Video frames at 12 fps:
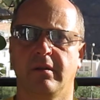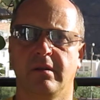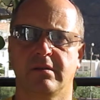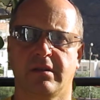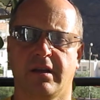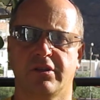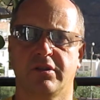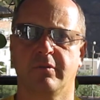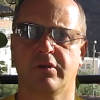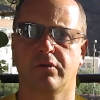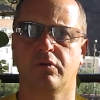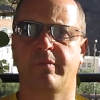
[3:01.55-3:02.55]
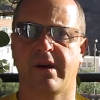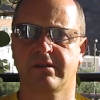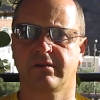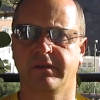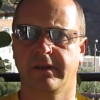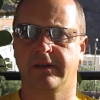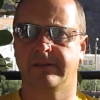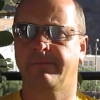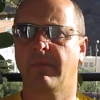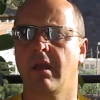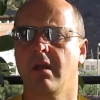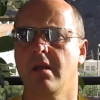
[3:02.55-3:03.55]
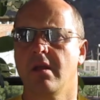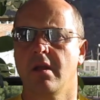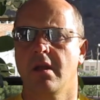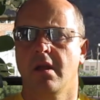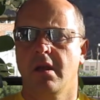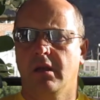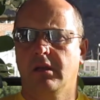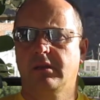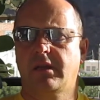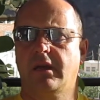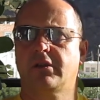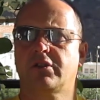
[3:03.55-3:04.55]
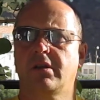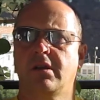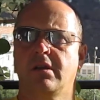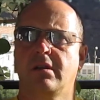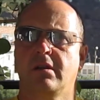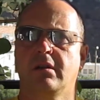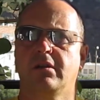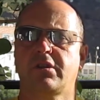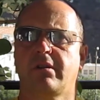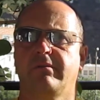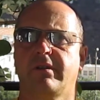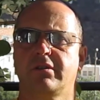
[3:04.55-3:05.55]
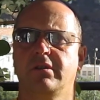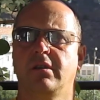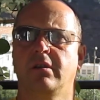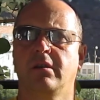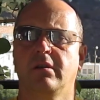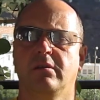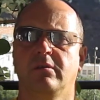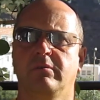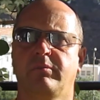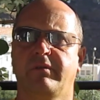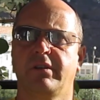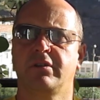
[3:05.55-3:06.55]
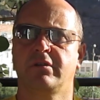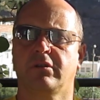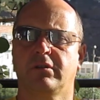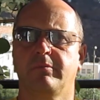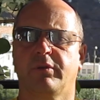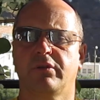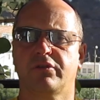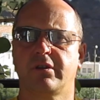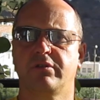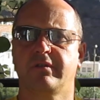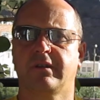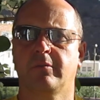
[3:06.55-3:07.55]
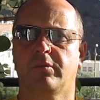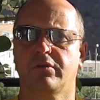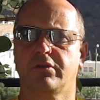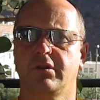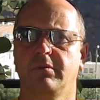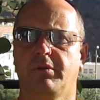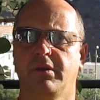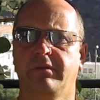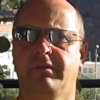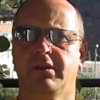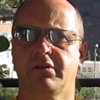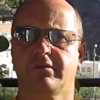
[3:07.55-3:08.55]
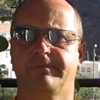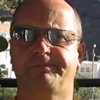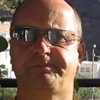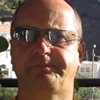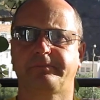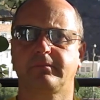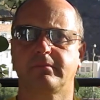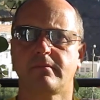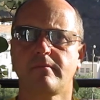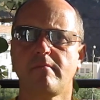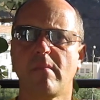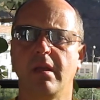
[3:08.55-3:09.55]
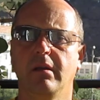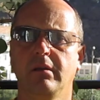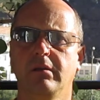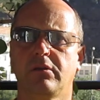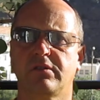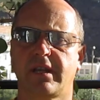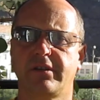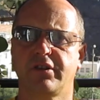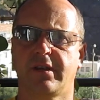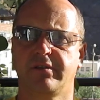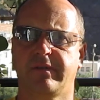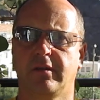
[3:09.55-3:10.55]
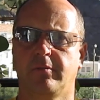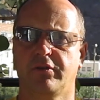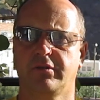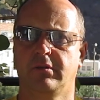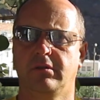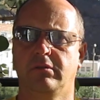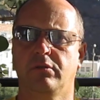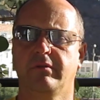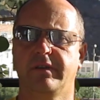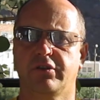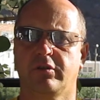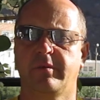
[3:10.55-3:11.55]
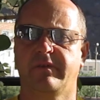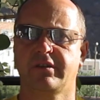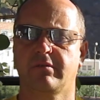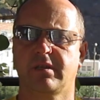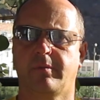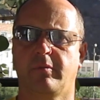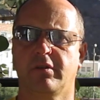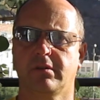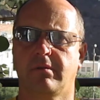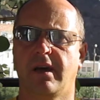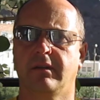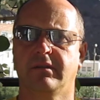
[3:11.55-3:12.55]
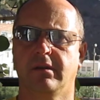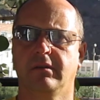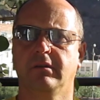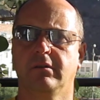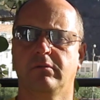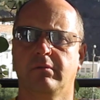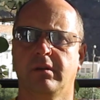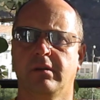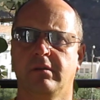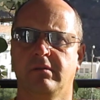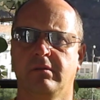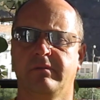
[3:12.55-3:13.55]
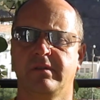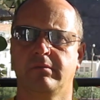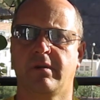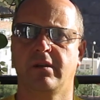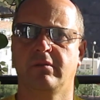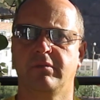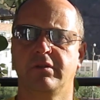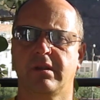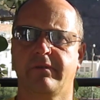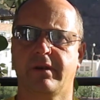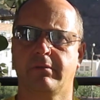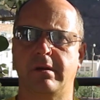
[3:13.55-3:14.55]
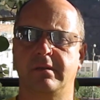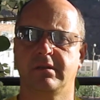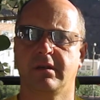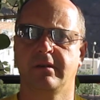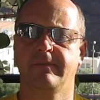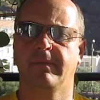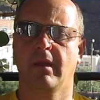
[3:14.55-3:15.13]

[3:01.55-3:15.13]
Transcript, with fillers: jest na każdym kroku bardzo wiele. Także chciałem właśnie e, powiedzieć o tym podnoszeniu świadomości, ponieważ E, to zaniżanie świadomości również odbywa się za pomocą anten, które wysyłają niskie frekwencje.